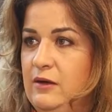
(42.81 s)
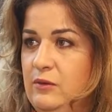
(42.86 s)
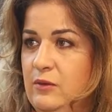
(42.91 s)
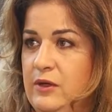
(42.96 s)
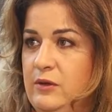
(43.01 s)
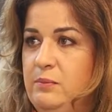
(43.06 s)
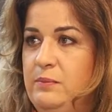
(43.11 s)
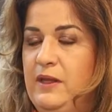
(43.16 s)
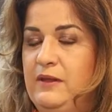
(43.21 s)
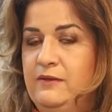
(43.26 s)
no
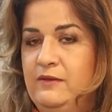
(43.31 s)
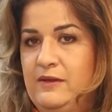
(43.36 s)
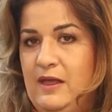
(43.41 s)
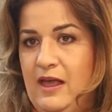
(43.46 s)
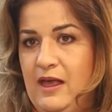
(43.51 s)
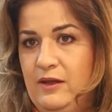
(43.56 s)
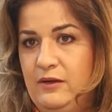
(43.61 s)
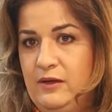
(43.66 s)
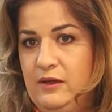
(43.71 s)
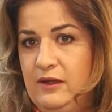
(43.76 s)
ano
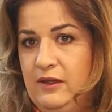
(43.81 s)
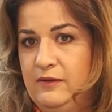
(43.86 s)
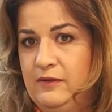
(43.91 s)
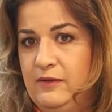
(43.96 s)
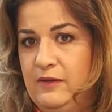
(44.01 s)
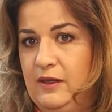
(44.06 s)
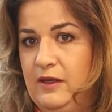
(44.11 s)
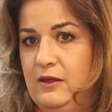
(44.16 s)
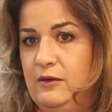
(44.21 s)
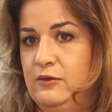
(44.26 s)
passado e
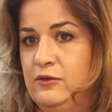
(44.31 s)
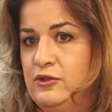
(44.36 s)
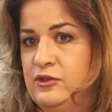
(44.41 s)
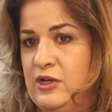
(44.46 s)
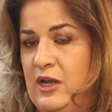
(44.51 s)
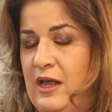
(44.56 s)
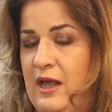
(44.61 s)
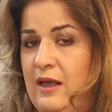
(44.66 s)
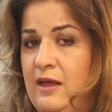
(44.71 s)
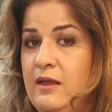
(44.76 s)
nesse ano
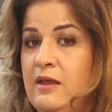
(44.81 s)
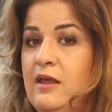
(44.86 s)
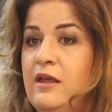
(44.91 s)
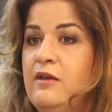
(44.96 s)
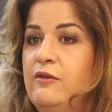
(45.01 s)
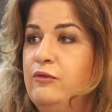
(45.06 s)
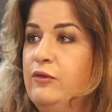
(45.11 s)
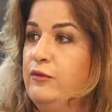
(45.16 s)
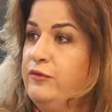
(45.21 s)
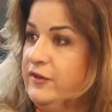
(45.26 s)
já,
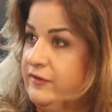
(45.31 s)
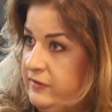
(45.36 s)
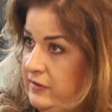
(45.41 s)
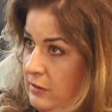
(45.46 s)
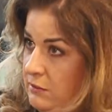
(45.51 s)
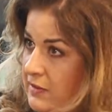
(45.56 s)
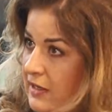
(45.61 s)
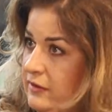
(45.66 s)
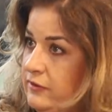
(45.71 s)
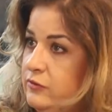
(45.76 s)
vou
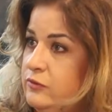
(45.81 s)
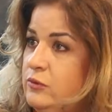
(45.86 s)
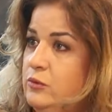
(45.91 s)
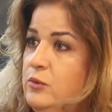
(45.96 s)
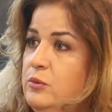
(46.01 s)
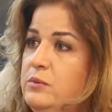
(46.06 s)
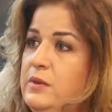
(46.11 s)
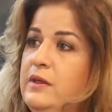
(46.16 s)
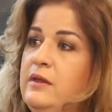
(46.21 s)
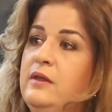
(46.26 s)
fazer mais
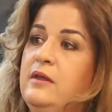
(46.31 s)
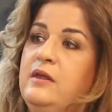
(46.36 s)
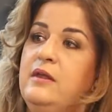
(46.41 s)
uma,